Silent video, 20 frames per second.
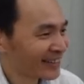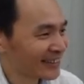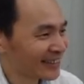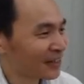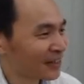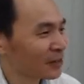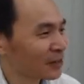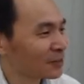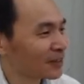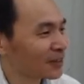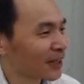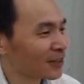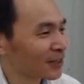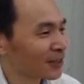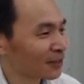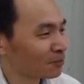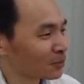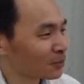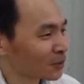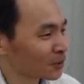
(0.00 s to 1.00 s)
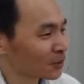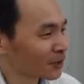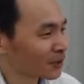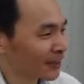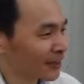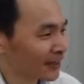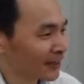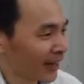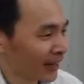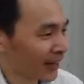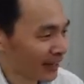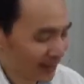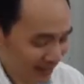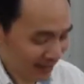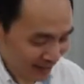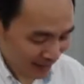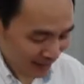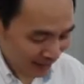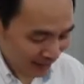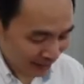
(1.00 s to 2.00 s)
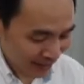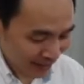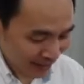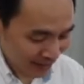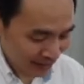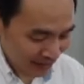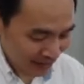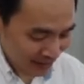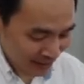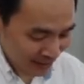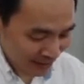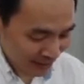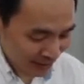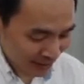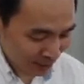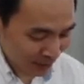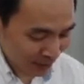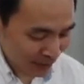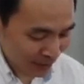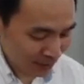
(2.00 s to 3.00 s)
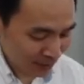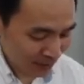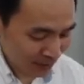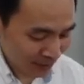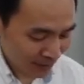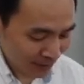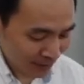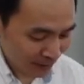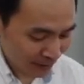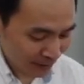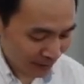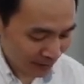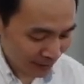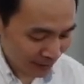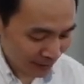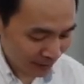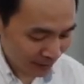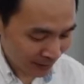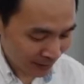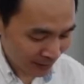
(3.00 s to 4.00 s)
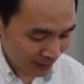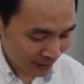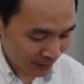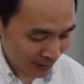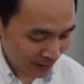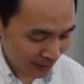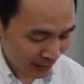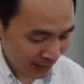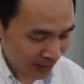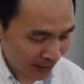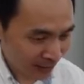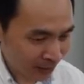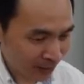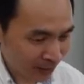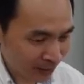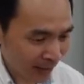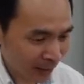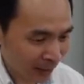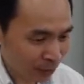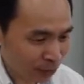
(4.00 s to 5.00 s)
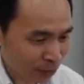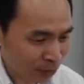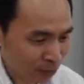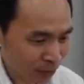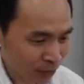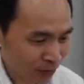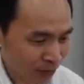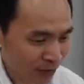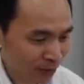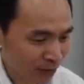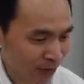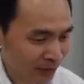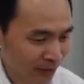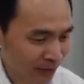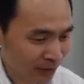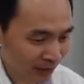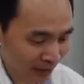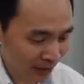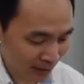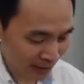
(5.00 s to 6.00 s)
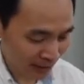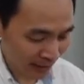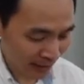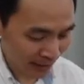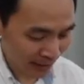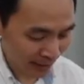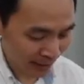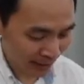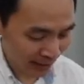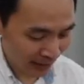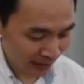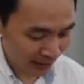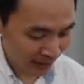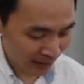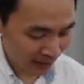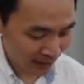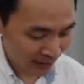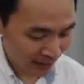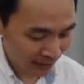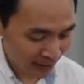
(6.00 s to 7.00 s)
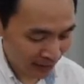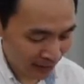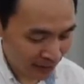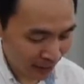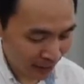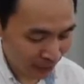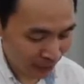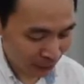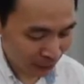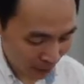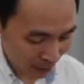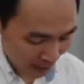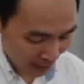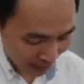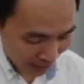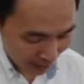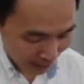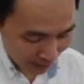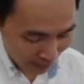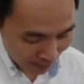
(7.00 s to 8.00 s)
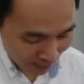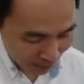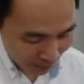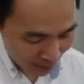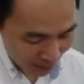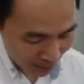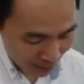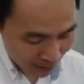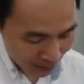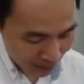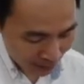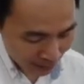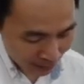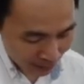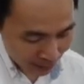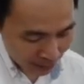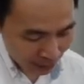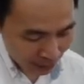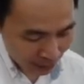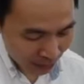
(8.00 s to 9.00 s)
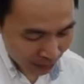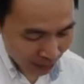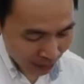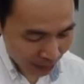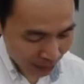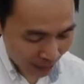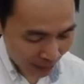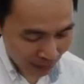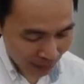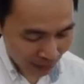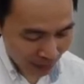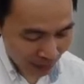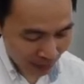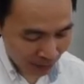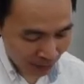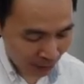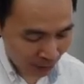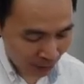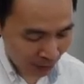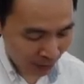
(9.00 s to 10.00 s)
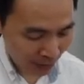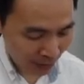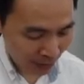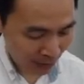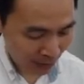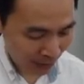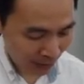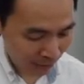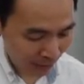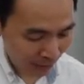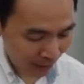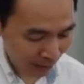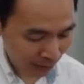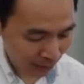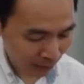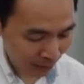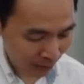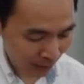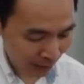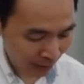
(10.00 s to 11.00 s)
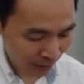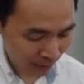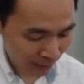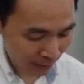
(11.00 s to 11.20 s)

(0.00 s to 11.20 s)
这样会比较进步一点啦。好，那这边可拆的好处就是我这个可以拆开，你想要挂在旁边这里的时候，另外一边的时候我就可以这样放过来。